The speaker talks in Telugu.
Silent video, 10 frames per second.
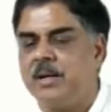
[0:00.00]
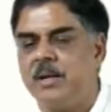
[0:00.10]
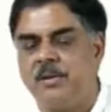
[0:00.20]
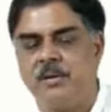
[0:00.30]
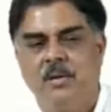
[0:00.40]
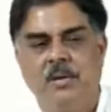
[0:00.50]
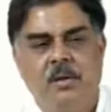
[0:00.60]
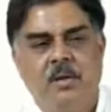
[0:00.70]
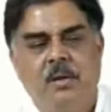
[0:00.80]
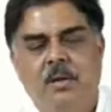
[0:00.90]

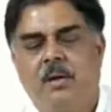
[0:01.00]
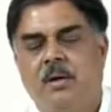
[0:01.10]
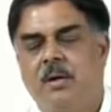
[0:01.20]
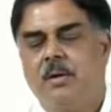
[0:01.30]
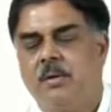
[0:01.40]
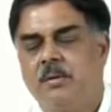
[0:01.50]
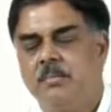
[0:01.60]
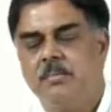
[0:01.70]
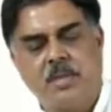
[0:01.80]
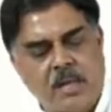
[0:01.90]
వృద్ధాప్యంలో
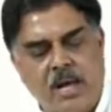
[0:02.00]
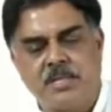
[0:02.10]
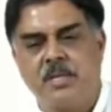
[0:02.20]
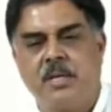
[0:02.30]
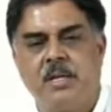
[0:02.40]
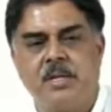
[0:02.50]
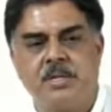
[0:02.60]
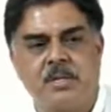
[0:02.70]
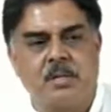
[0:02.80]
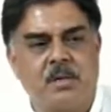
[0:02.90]
ఉన్నవారిని బాధ
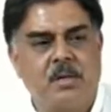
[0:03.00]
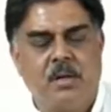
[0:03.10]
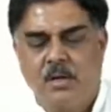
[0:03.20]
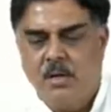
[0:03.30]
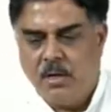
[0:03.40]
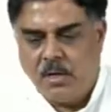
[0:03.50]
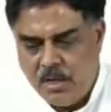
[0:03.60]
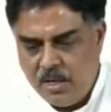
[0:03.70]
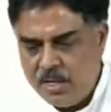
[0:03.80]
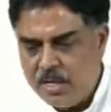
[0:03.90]
పెట్టడమే అవుతుందని
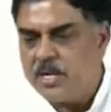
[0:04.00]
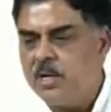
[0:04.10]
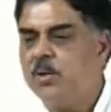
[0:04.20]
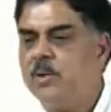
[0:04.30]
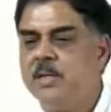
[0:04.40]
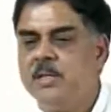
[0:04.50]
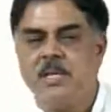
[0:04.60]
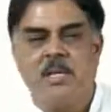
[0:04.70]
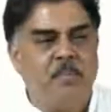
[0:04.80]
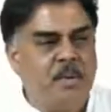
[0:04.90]
ప్రభుత్వ ఉద్యోగులు
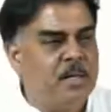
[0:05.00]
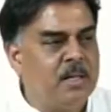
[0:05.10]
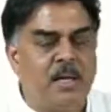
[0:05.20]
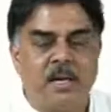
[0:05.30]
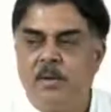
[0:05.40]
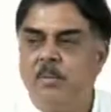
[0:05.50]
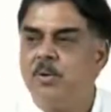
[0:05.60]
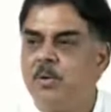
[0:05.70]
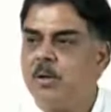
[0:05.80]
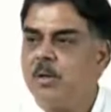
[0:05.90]
ఉపాధ్యాయుల
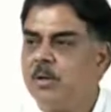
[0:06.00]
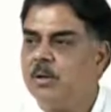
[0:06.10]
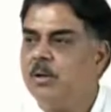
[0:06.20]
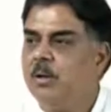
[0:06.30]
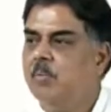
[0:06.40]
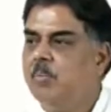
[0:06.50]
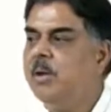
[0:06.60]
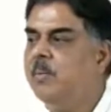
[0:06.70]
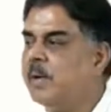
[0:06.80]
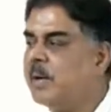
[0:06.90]
జీవితాలపై
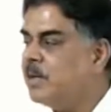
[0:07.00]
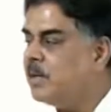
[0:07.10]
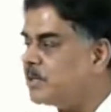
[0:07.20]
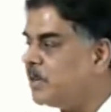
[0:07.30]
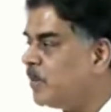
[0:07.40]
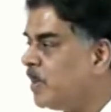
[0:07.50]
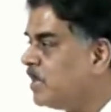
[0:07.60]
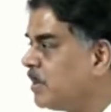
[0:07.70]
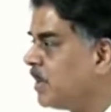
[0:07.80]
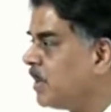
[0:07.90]
ప్రభావం చూపించే
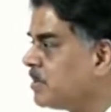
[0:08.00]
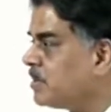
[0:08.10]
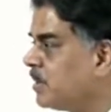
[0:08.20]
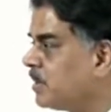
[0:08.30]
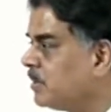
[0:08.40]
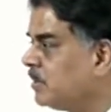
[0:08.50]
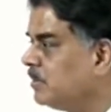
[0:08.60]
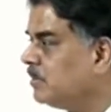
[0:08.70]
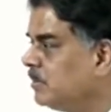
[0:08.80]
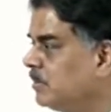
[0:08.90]
విధంగా
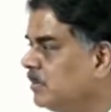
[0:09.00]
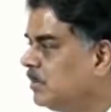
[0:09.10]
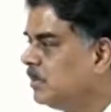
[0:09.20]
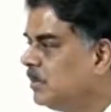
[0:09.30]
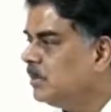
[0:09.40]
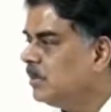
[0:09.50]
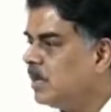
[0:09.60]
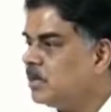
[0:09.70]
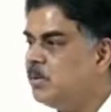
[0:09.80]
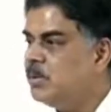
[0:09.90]
జారీ చేస్తున్న
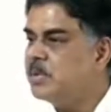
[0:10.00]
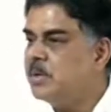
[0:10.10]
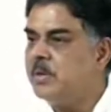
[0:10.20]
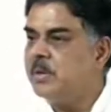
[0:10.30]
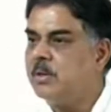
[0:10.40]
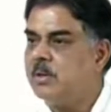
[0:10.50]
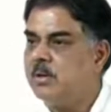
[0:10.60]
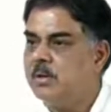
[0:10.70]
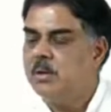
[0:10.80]
జీవోలను తక్షణమే రద్దు